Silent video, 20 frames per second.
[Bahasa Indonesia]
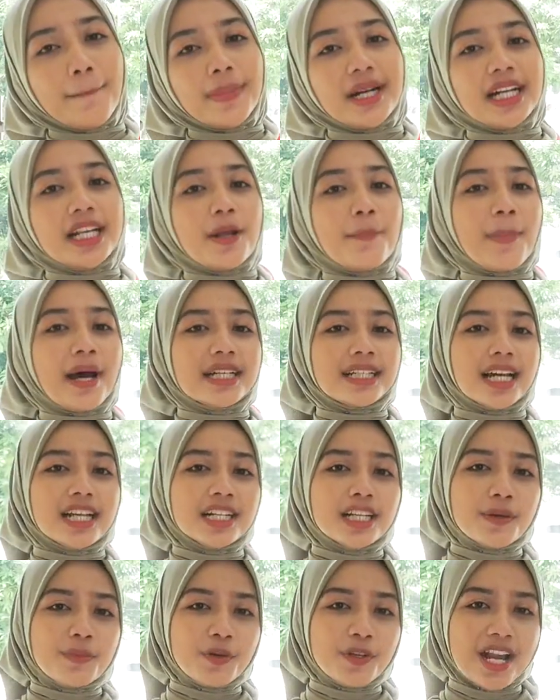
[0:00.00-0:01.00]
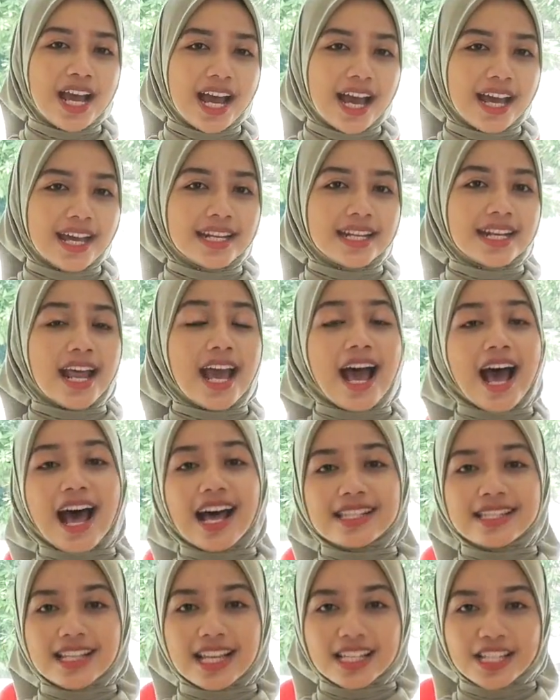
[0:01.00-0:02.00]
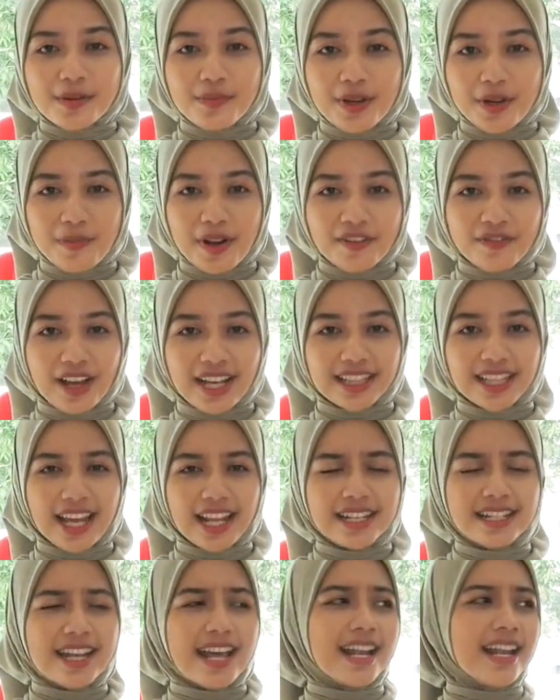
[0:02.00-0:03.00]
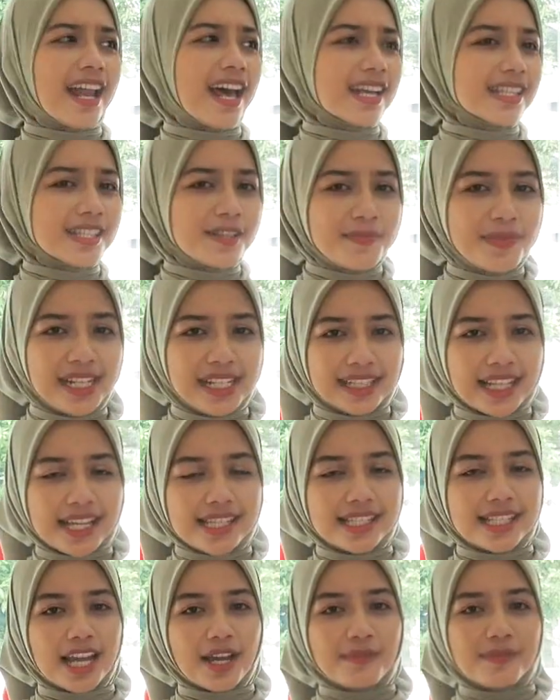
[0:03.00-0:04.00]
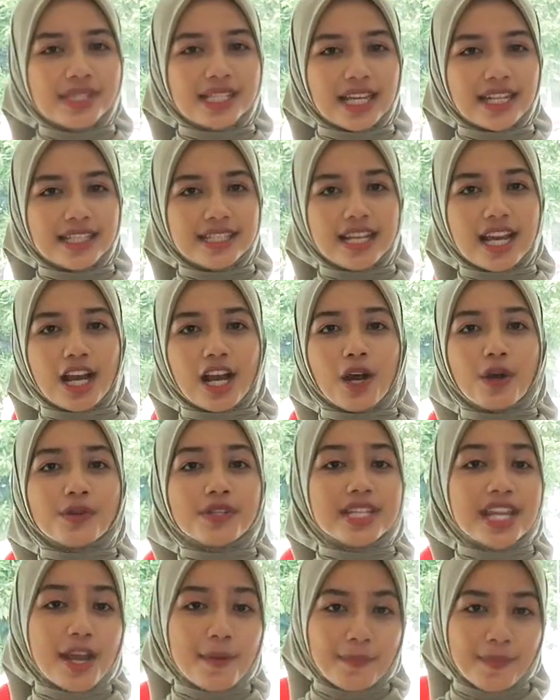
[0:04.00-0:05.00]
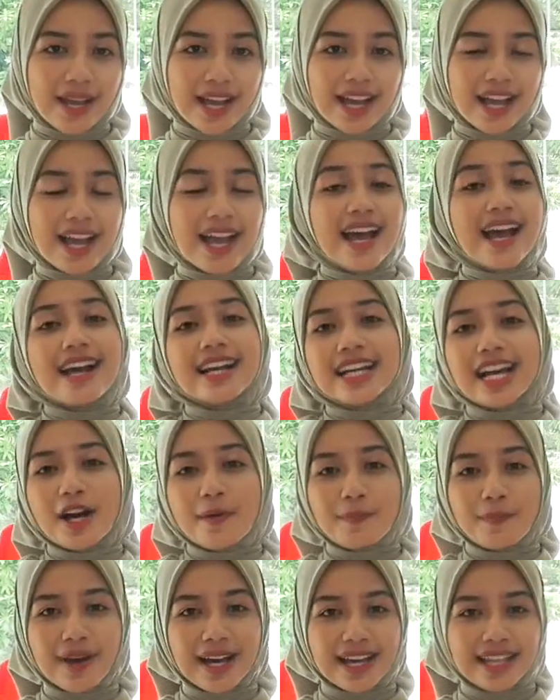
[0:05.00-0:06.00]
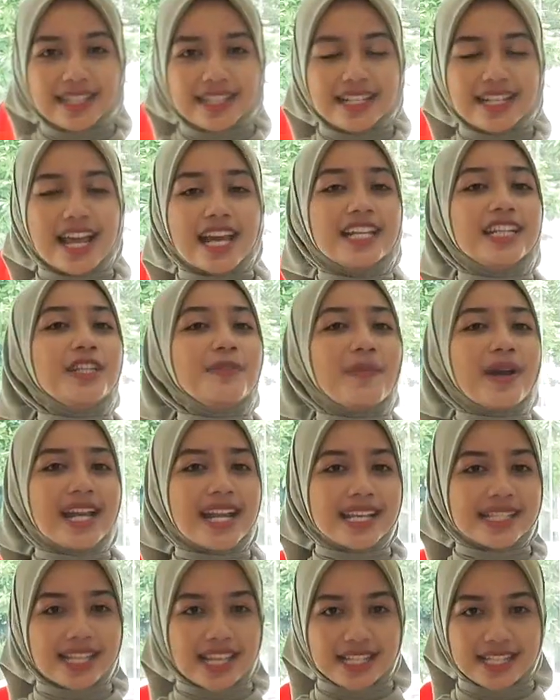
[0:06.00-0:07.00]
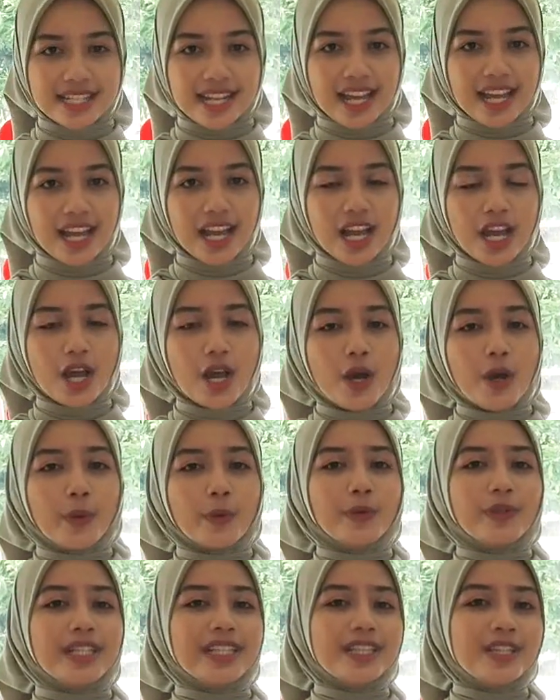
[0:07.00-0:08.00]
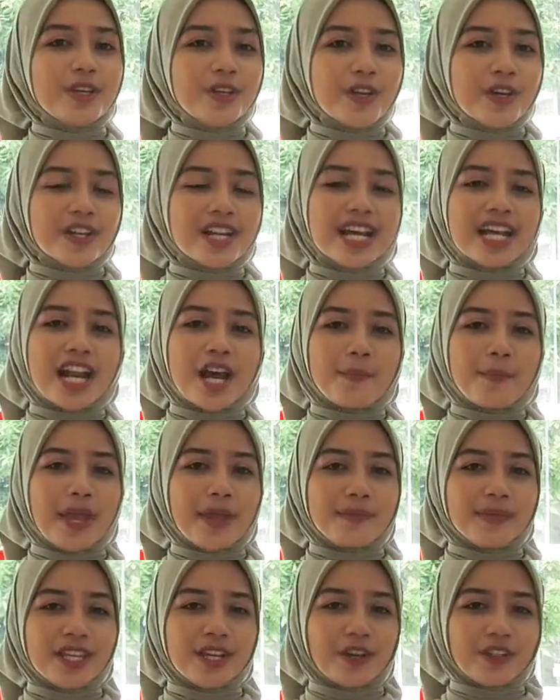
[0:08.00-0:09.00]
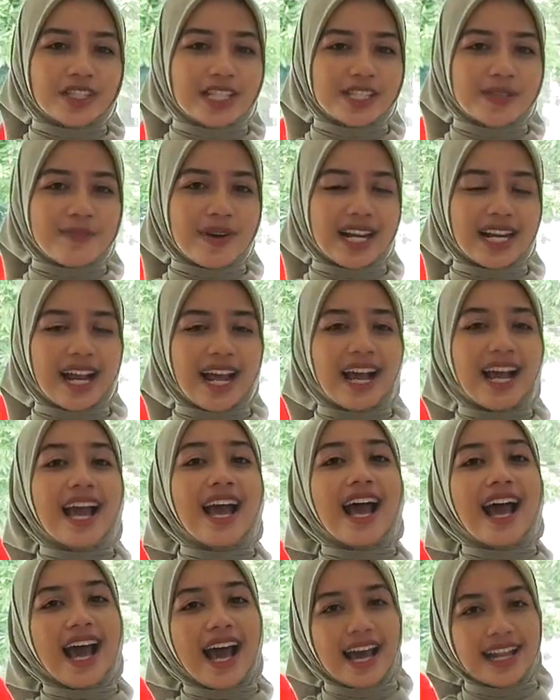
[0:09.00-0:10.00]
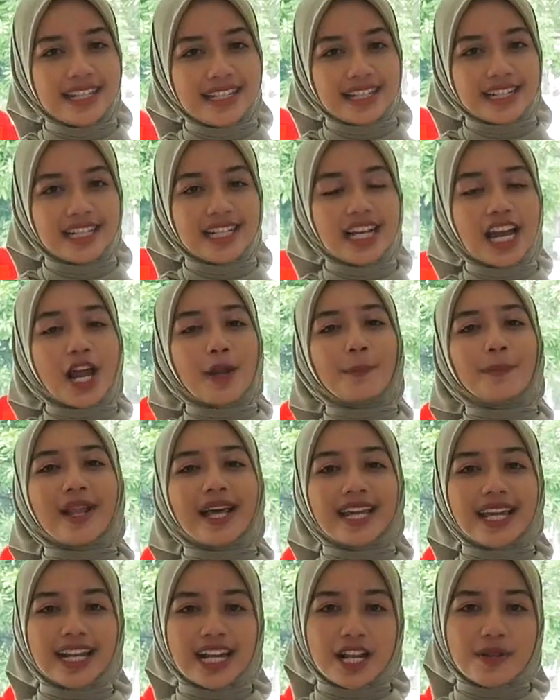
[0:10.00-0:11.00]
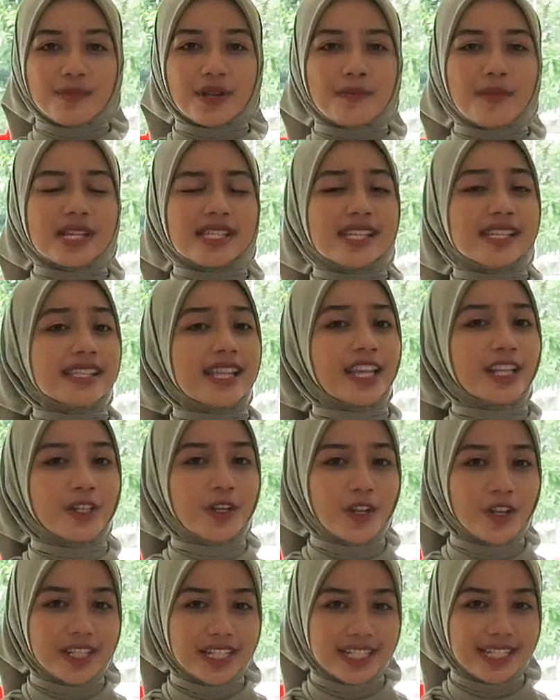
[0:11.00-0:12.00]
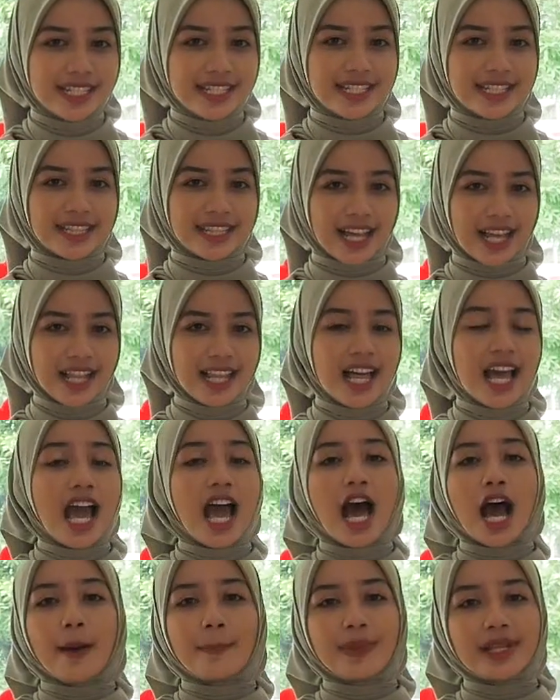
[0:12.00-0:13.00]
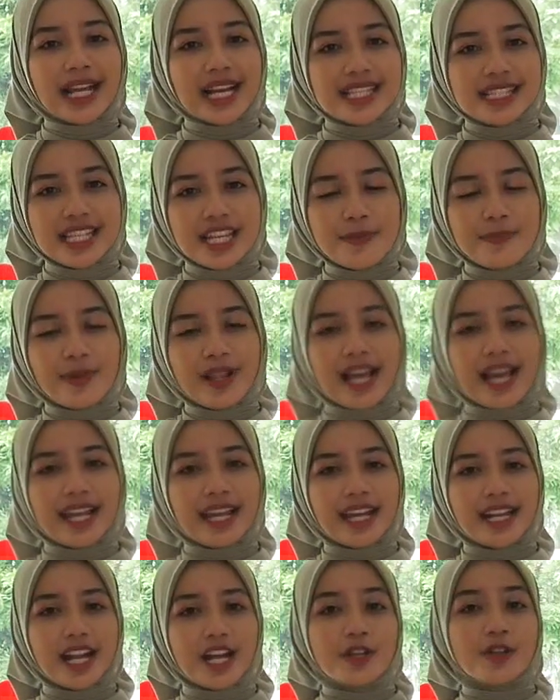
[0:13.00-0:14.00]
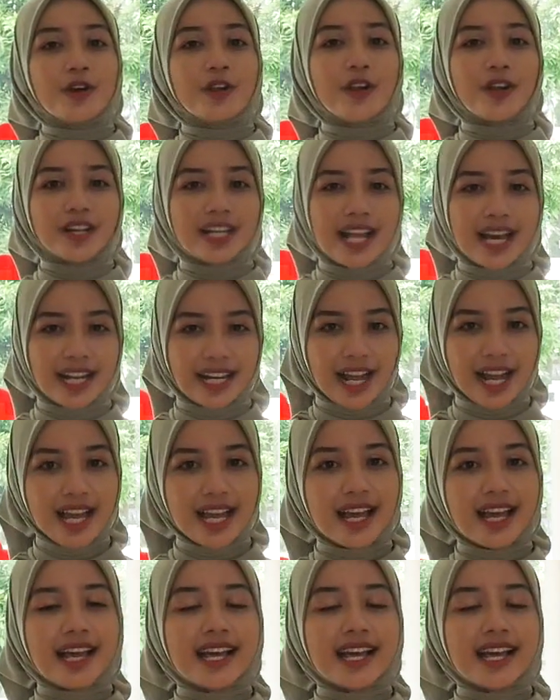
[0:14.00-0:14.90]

mengedepankan kemudahan, asas kebermanfaatan, dan aksesibilitas yang bisa dijangkau siapa, kapan, dan di mana saja. Unit Donor Darah PMI Kota Semarang hadir dengan pelayanan berbasis teknologi digital, aplikasi pelayanan donor darah,